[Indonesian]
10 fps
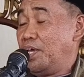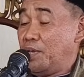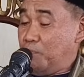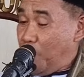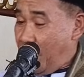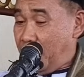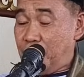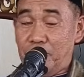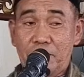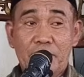eh puang
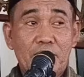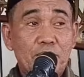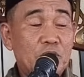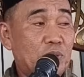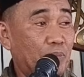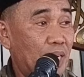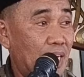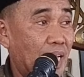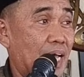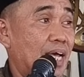
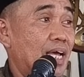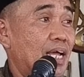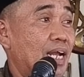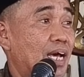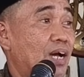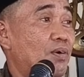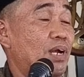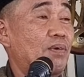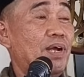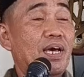bismillah la
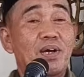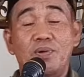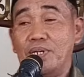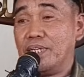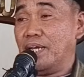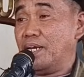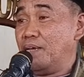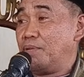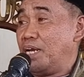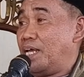haula wala quwata
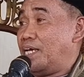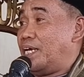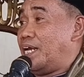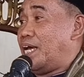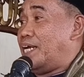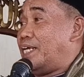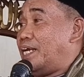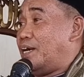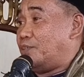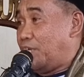illa billahil
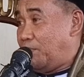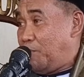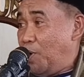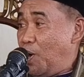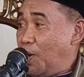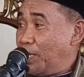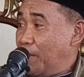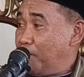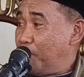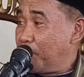alil azim yang